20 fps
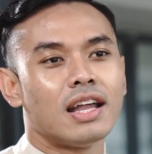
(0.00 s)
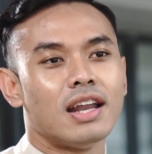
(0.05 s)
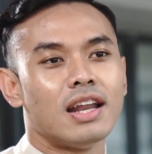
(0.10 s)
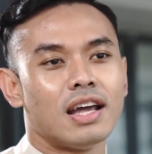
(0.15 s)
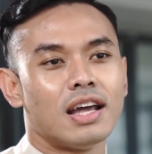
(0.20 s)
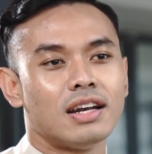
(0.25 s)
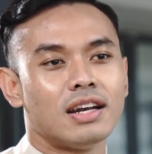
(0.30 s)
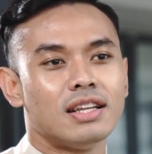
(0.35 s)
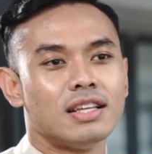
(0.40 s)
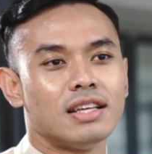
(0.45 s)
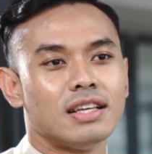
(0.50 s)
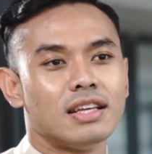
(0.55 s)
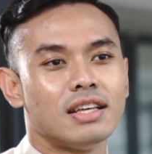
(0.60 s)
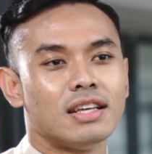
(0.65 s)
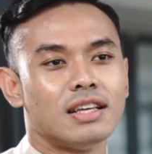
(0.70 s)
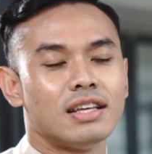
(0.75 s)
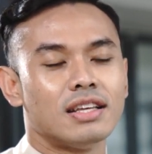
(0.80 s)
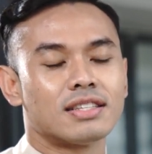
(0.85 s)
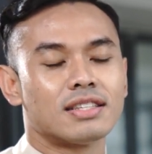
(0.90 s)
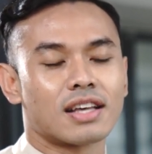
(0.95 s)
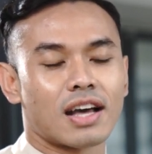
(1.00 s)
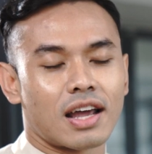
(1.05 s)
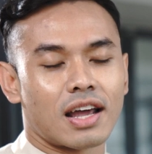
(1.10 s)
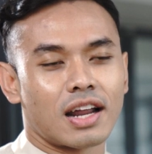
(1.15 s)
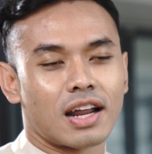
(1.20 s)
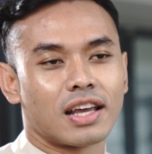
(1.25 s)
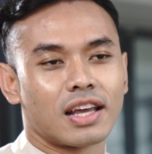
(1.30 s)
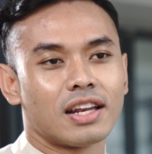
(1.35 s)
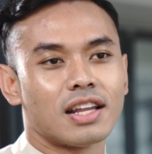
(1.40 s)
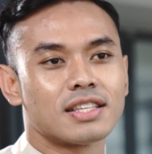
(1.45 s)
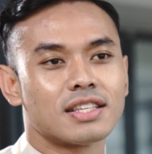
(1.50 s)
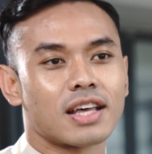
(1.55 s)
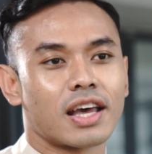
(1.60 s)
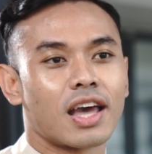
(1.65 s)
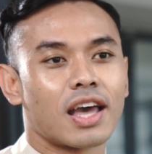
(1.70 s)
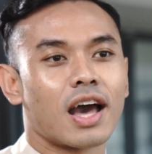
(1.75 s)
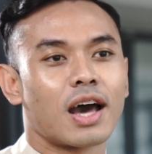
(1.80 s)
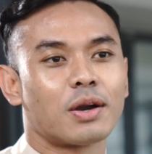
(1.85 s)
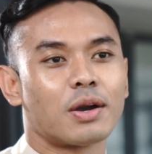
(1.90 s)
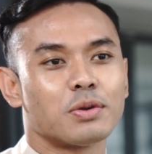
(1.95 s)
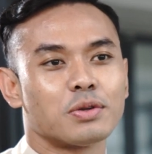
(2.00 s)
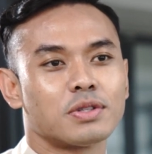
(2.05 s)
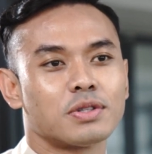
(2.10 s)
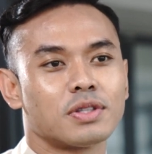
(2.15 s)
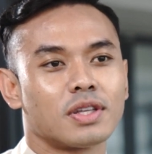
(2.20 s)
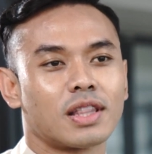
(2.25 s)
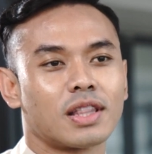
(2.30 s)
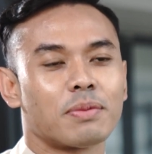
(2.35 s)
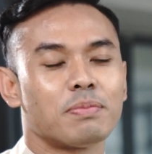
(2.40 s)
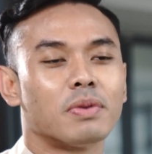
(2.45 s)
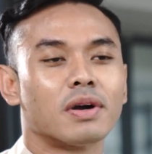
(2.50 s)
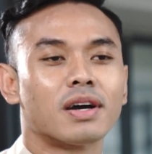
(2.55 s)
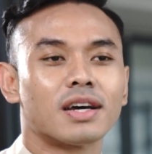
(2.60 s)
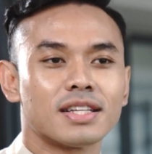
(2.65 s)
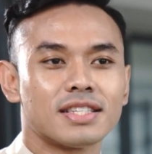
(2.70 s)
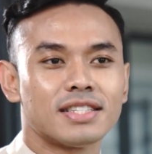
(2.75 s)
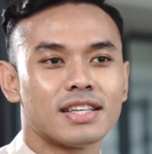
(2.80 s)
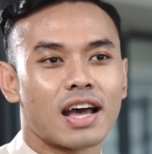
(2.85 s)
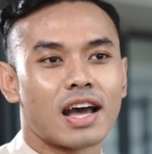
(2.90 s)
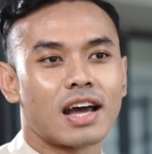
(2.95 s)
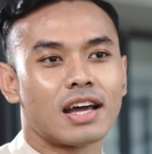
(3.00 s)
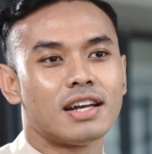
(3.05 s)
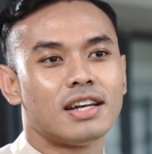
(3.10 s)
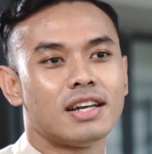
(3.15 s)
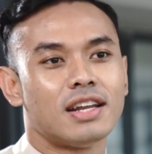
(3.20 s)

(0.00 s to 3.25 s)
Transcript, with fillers: dan di sekarang ini saya harus tetap bekerja